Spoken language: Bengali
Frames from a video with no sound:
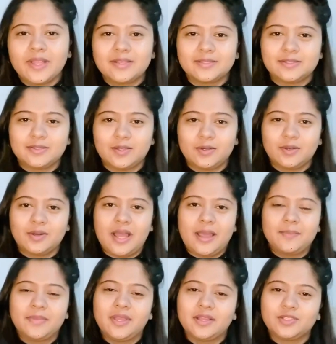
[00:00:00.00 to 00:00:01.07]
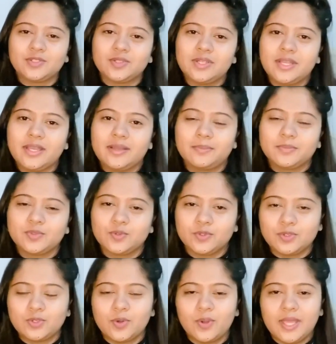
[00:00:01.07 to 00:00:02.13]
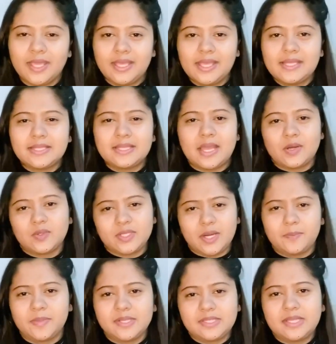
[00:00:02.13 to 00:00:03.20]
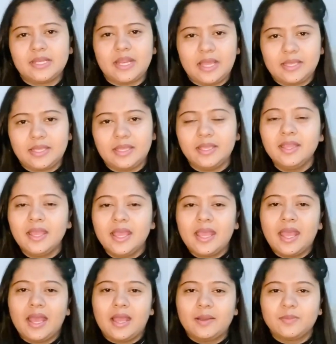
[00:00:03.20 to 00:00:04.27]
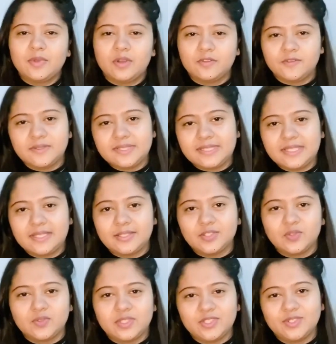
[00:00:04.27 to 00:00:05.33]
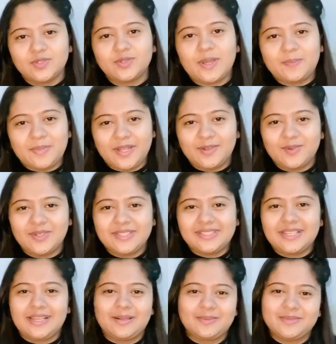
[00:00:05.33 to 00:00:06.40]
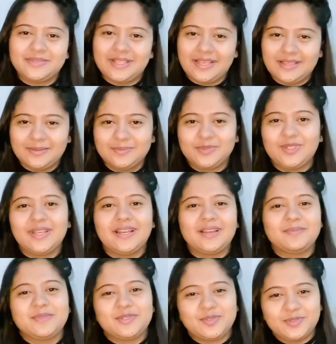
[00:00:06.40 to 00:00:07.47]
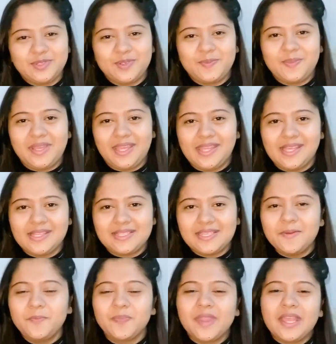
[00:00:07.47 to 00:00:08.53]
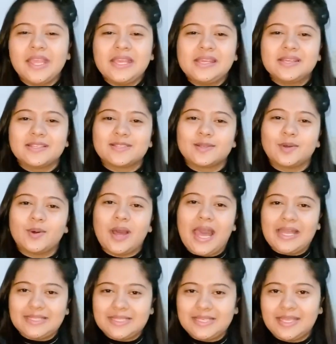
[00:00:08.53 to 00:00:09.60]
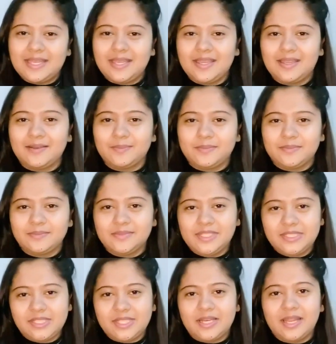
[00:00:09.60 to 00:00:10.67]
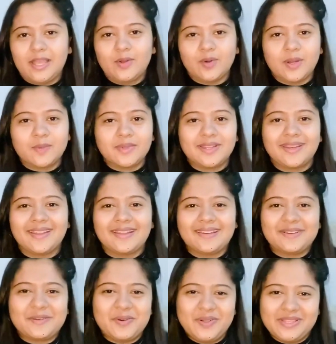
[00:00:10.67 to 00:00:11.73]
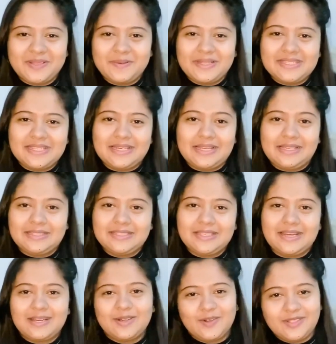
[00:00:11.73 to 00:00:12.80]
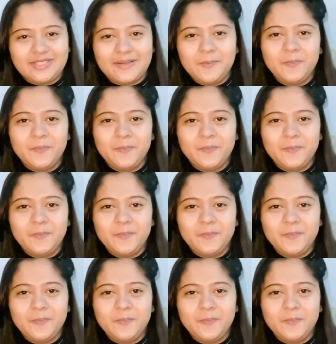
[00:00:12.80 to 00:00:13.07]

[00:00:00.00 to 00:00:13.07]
সো আমি আসলে সুস্থ হয়ে গিয়েছি আরও চার পাঁচ দিন আগেই আমি অফিসে ছুটির জন্য অ্যাপ্লাই করেছিলাম আলহামদুলিল্লাহ আমি ছুটিও পেয়ে গিয়েছি সো আজকে ইনশাল্লাহ এখন আমাদের এখানে ঘড়িতে বাজে রাত সাড়ে নয়টা